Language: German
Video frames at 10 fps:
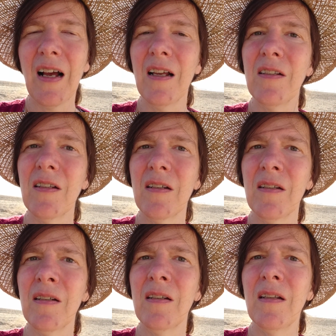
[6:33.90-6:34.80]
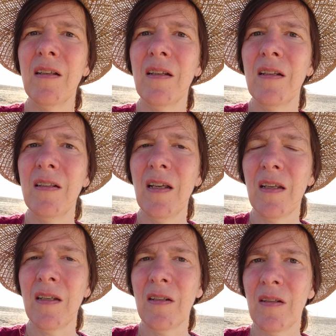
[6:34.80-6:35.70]
andere
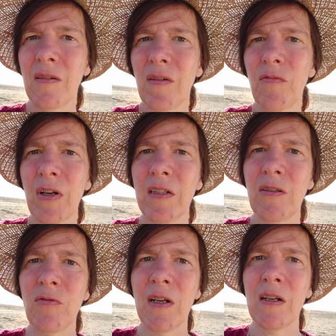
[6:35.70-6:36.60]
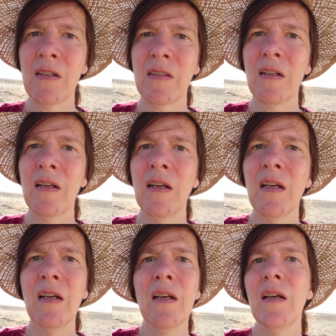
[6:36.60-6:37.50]
nicht weil die Dualseele
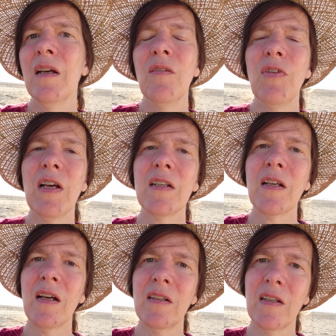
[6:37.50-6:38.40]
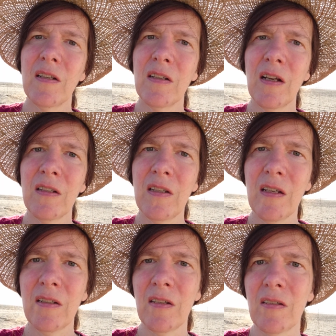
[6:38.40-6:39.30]
vielleicht gar nicht
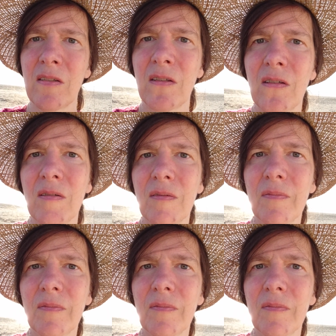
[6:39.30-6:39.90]
inkarniert ist.